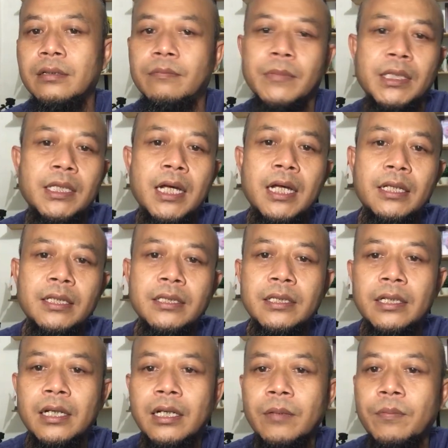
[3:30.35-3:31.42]
mentaati
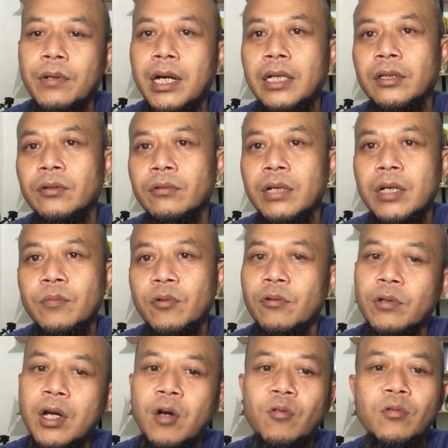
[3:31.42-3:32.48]
segala peraturan
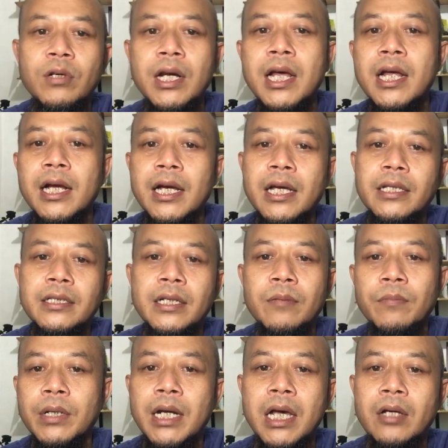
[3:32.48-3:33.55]
perundang-undangan
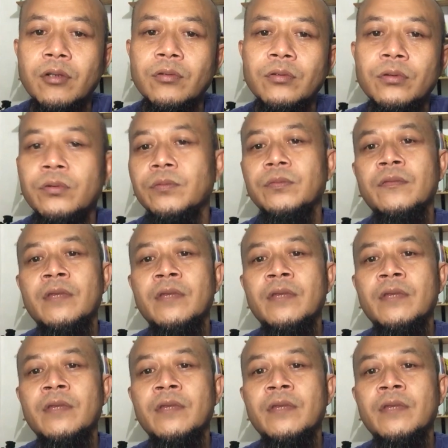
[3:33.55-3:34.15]
yang berlaku